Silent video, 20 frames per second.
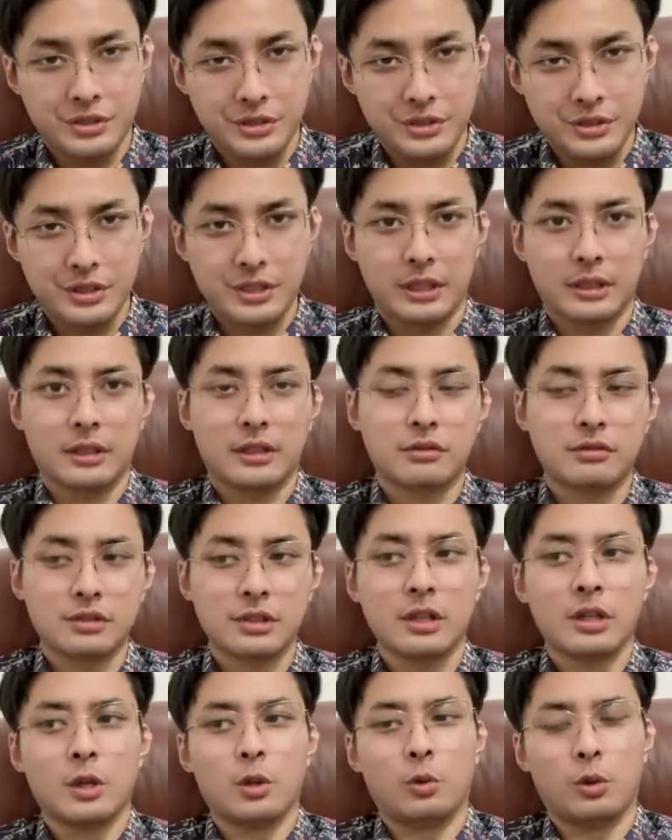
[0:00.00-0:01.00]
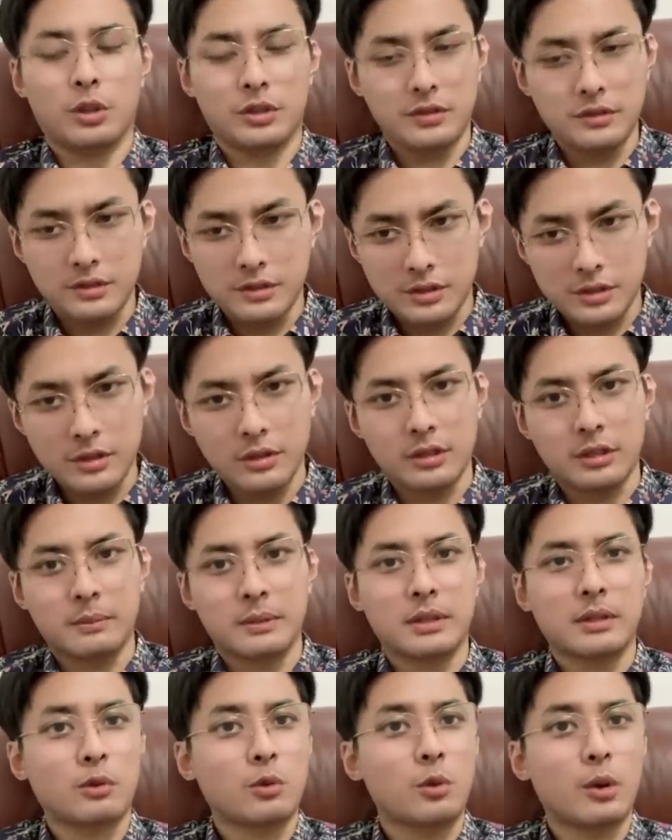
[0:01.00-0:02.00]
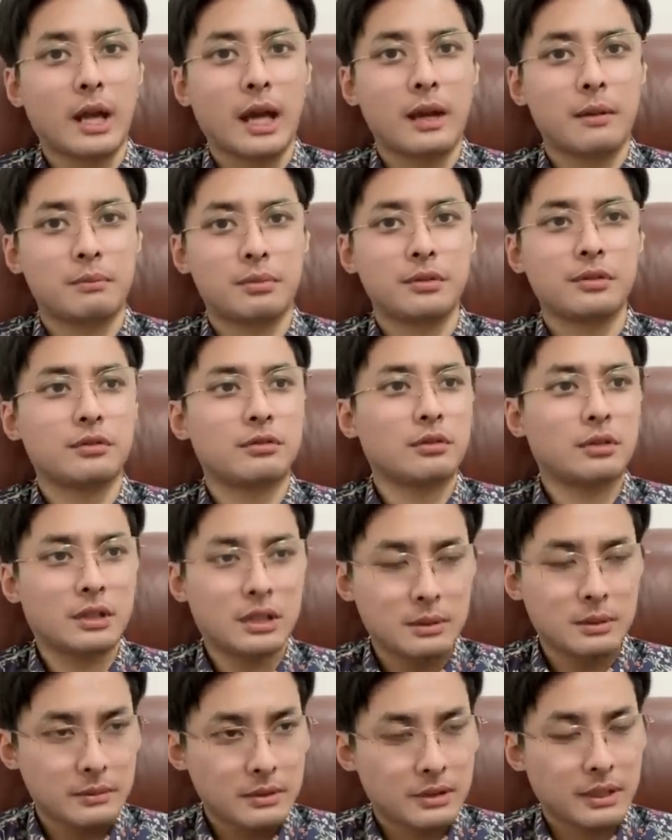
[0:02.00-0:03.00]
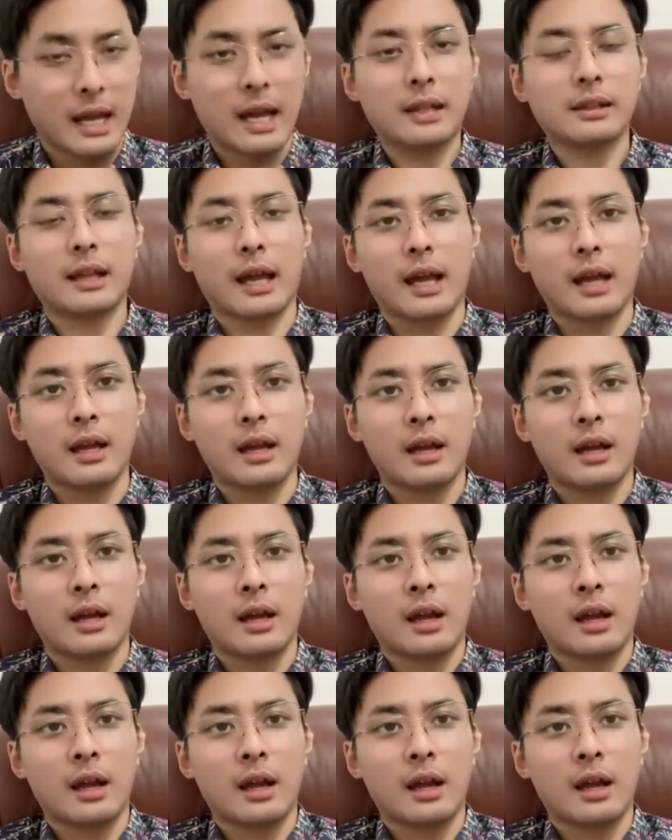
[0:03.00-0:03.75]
质性的，就是我这次叫你们过来，不是说跟你们谈一谈，